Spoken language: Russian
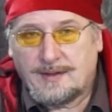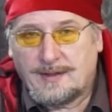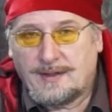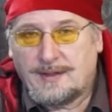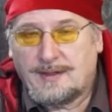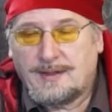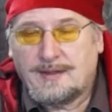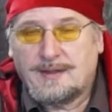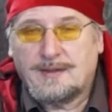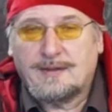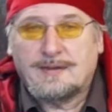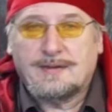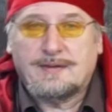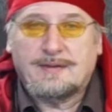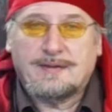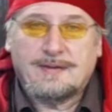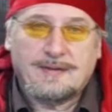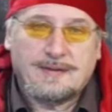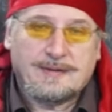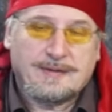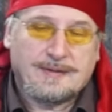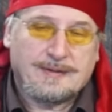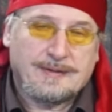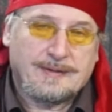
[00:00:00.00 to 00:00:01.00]
и
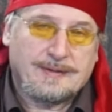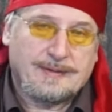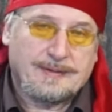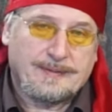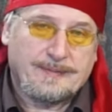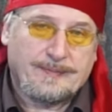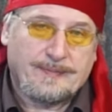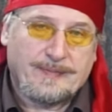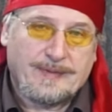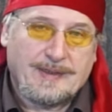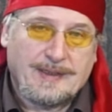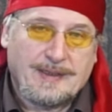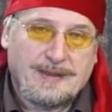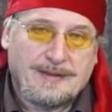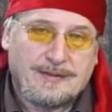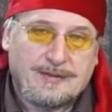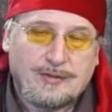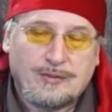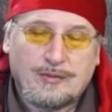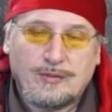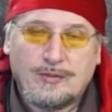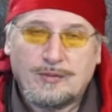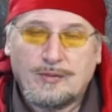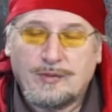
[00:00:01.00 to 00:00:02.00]
э,
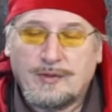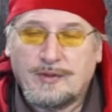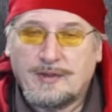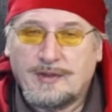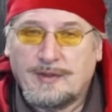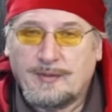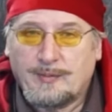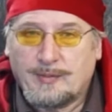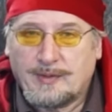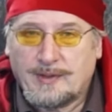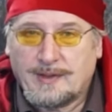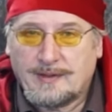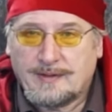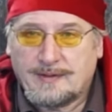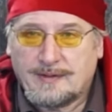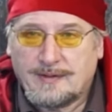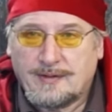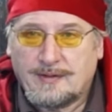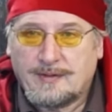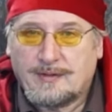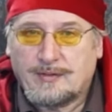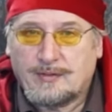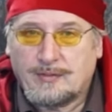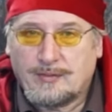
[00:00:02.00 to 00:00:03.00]
целлулоидные
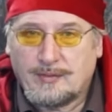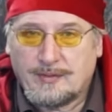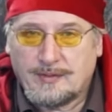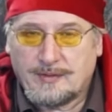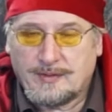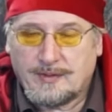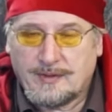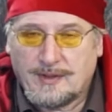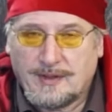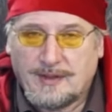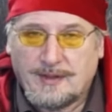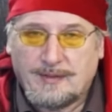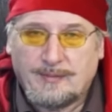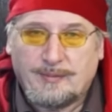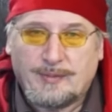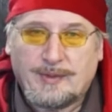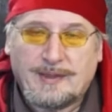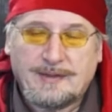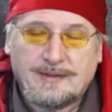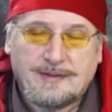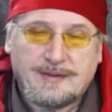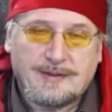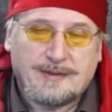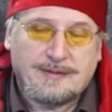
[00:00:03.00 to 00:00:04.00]
пластинки, то есть на
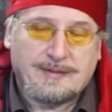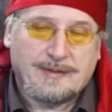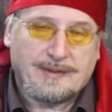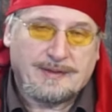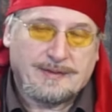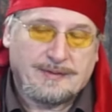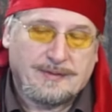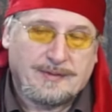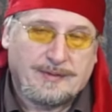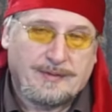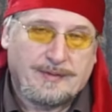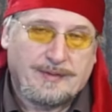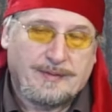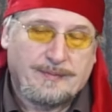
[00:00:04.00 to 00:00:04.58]
пластиковой основе.